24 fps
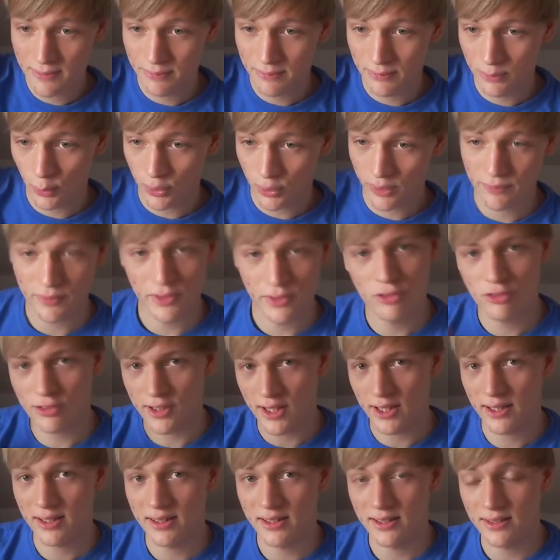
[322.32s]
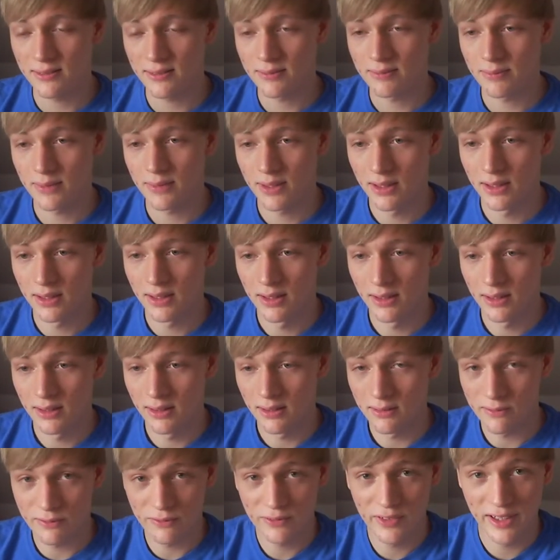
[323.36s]
Ähm, noch etwas stärker dann
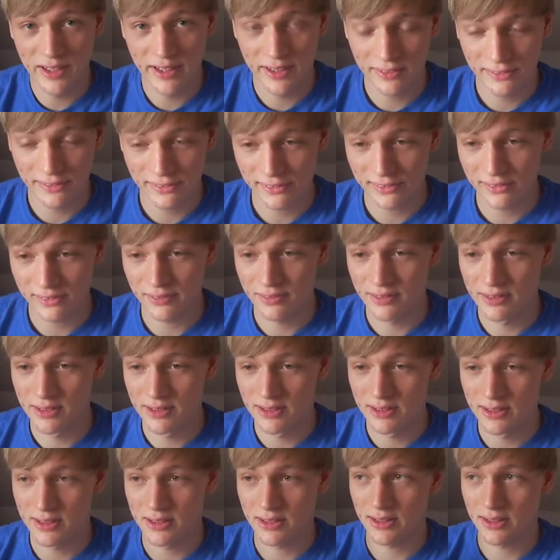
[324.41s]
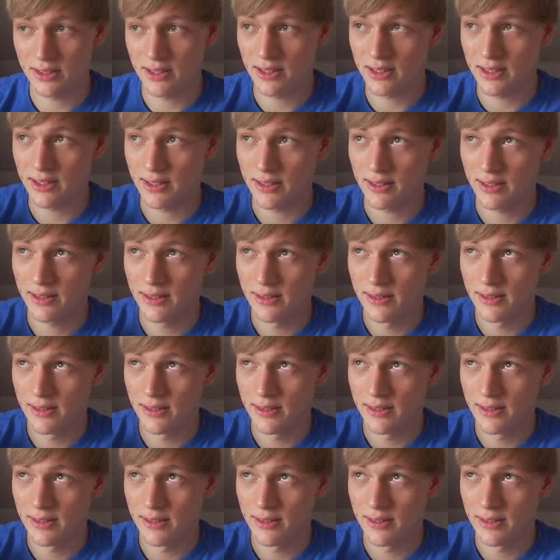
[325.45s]
Phineas und äh,